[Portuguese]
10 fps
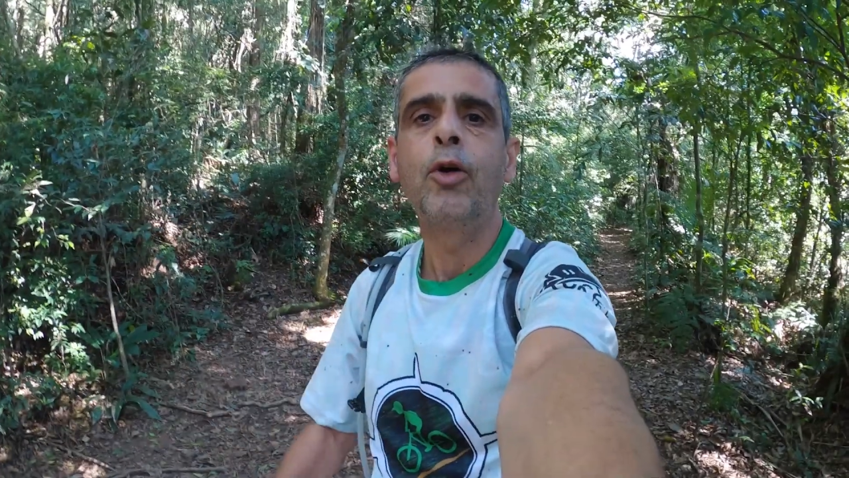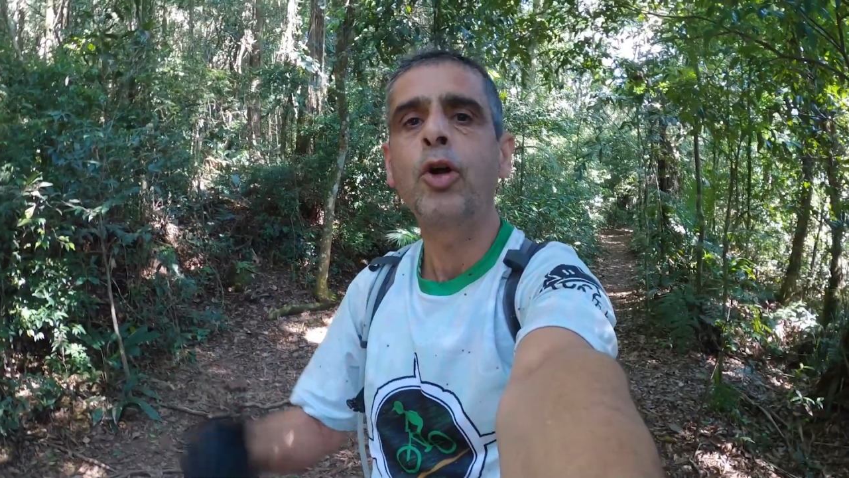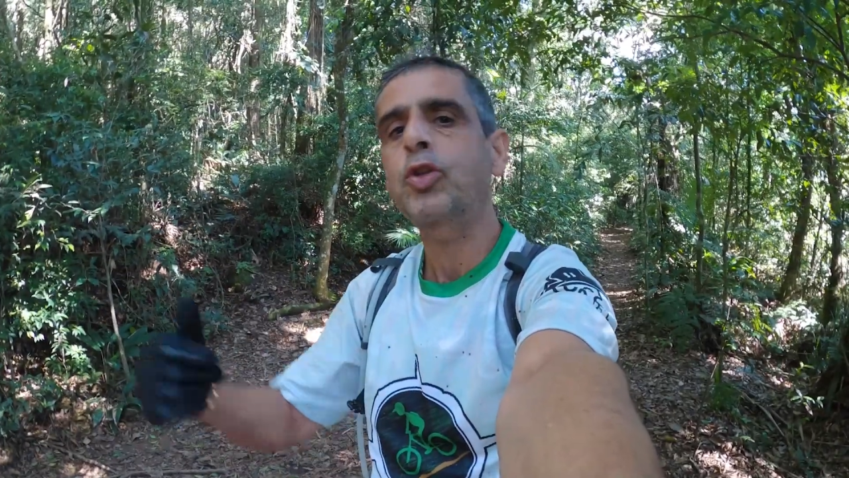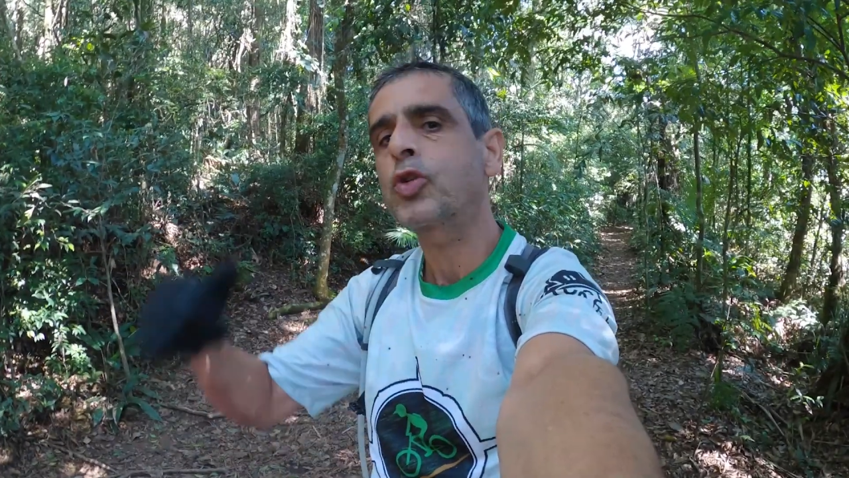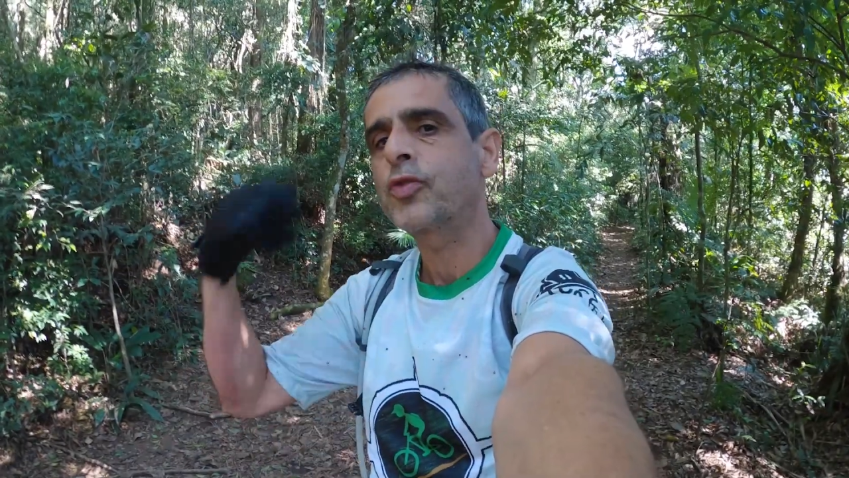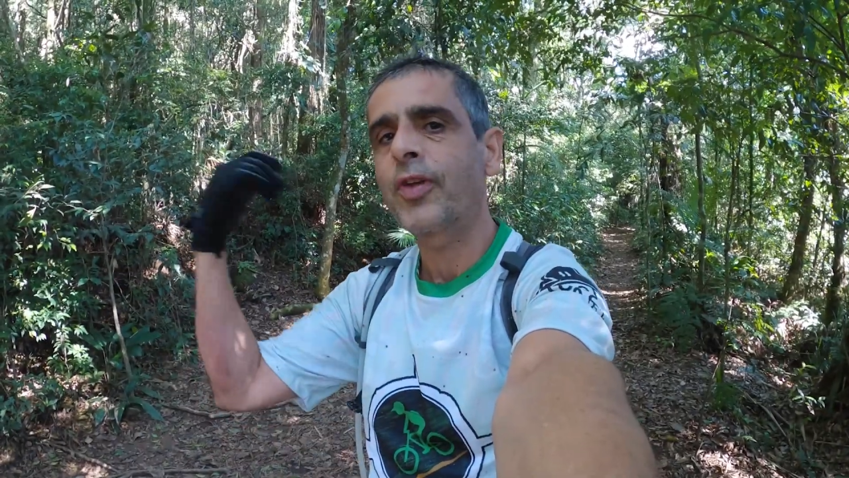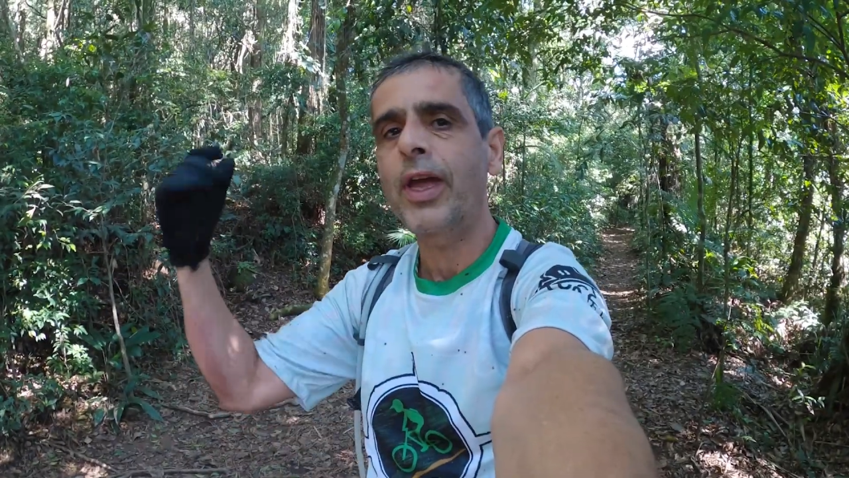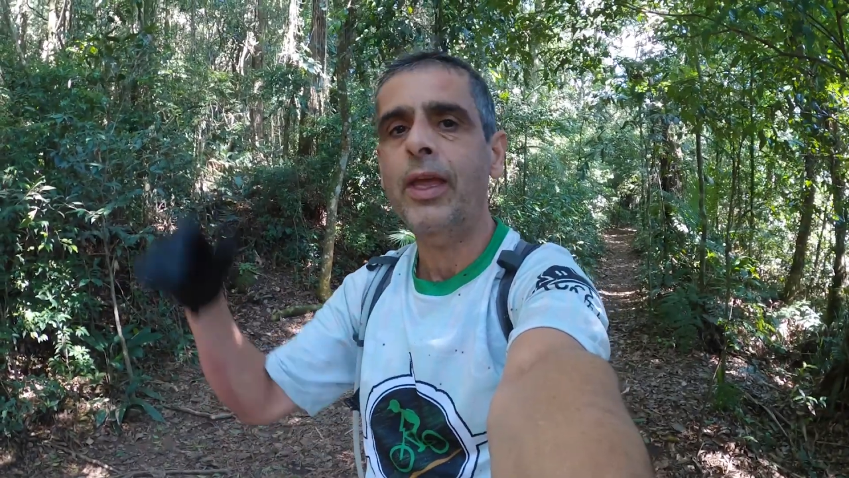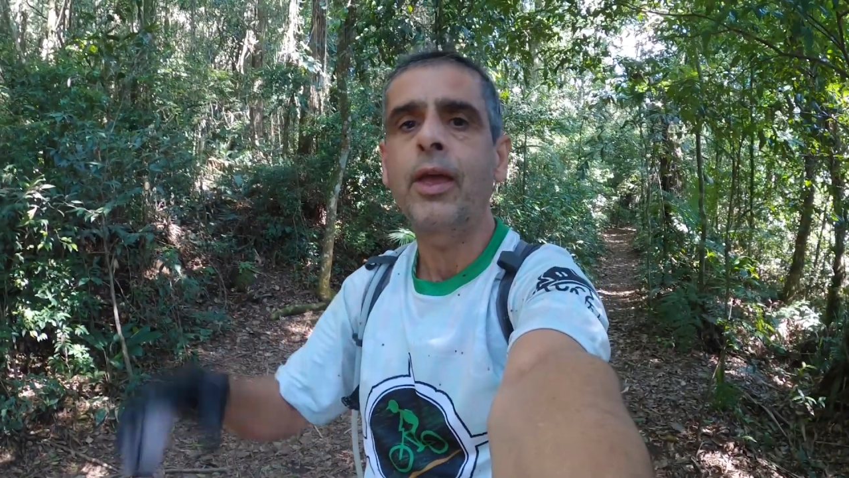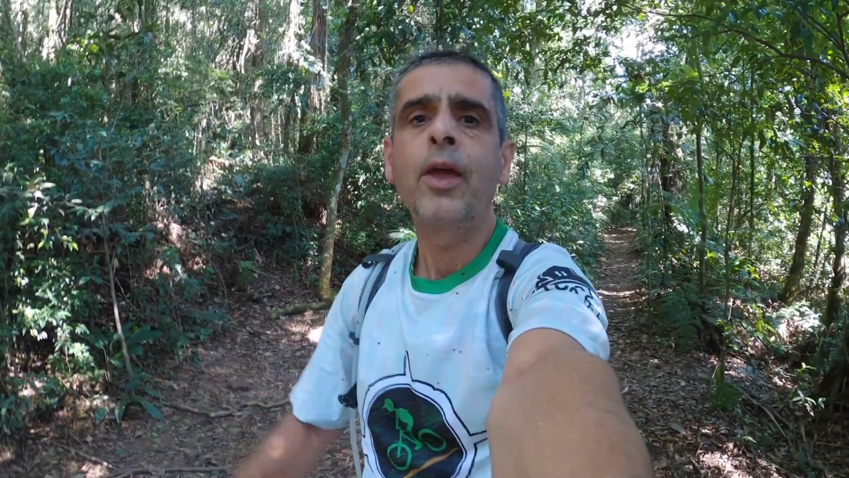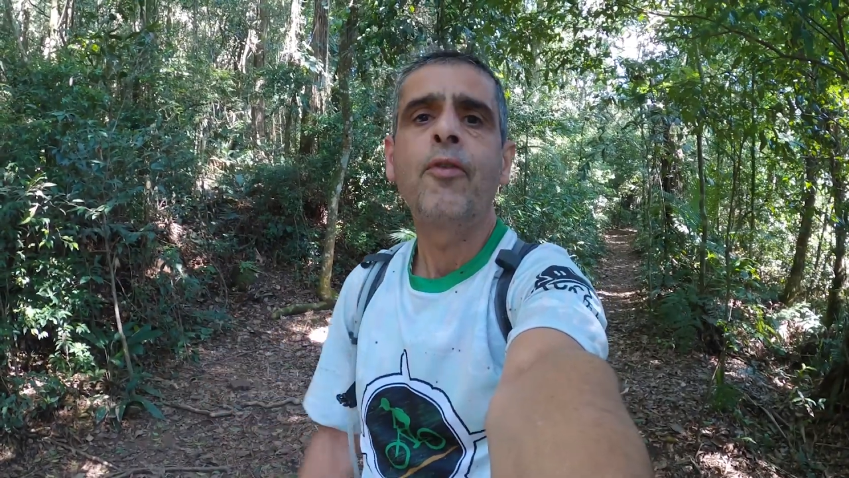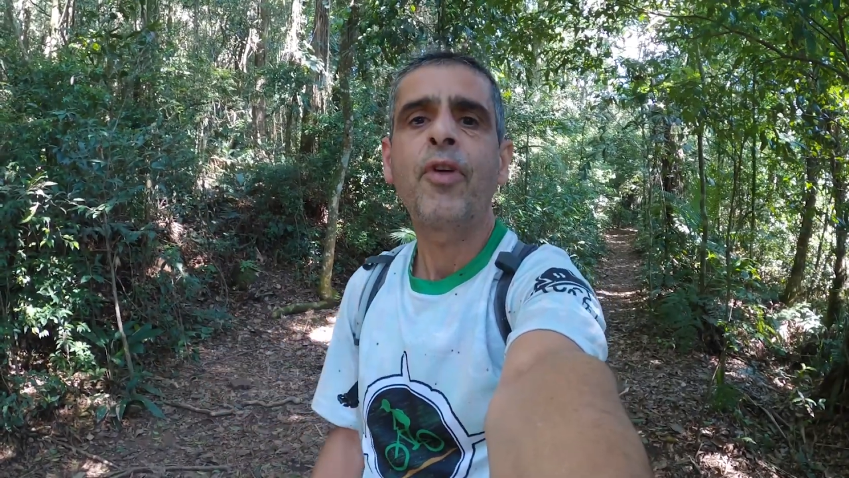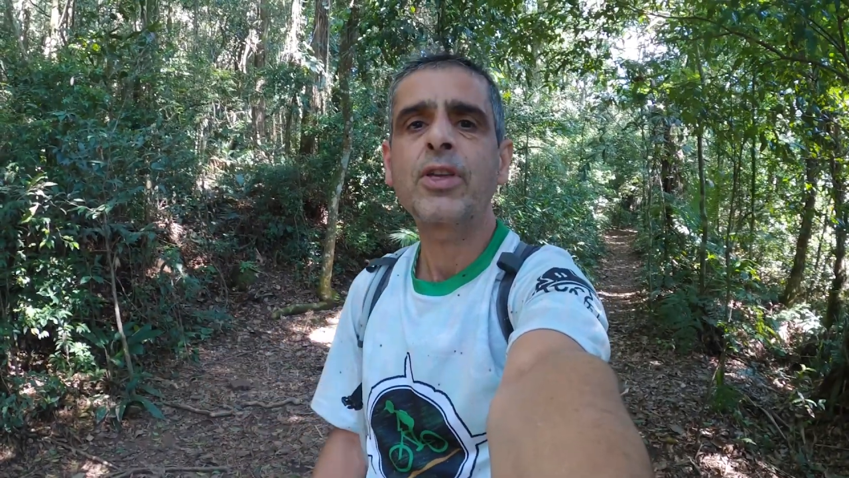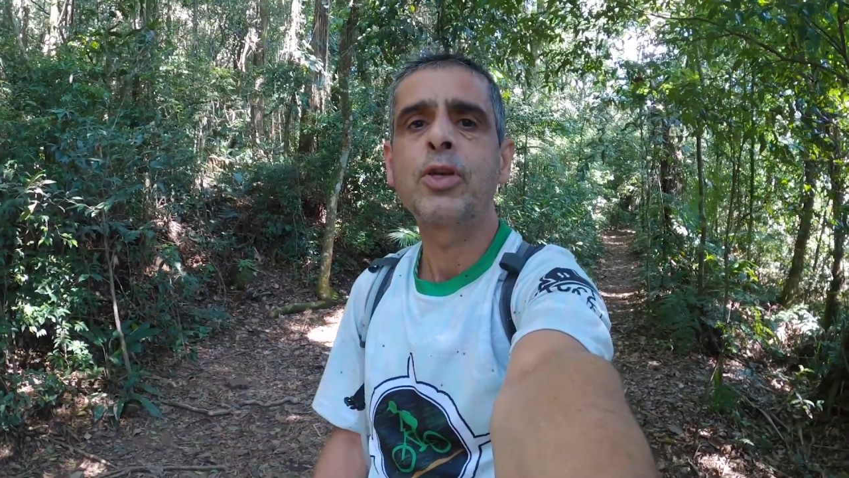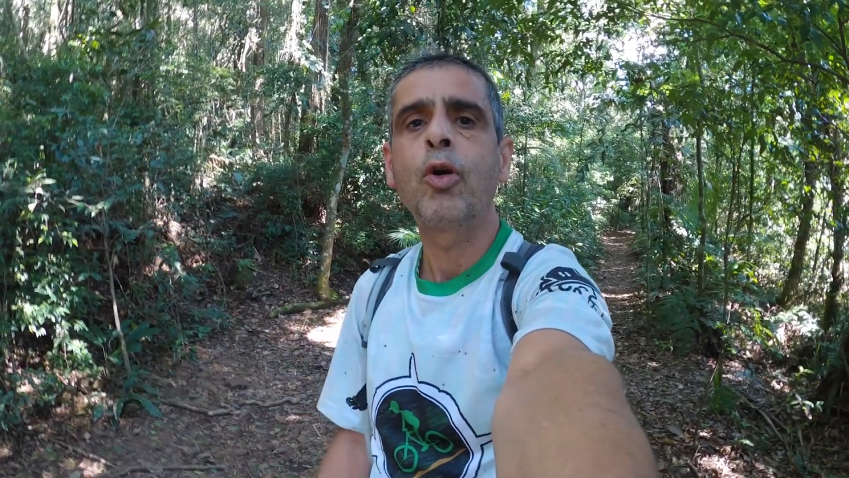outros vêm fazer